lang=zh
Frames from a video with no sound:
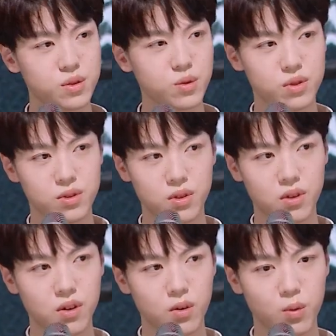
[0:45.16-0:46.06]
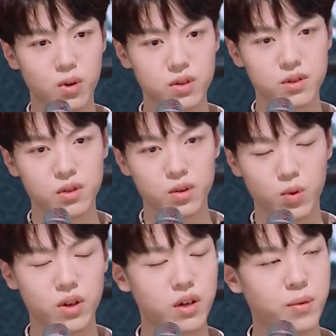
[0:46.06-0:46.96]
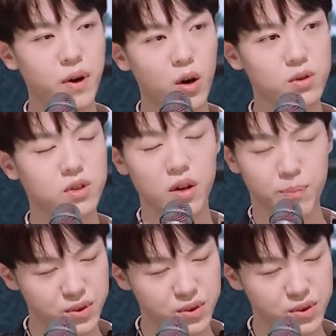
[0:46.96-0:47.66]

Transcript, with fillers: 就是我我的一个标志，也不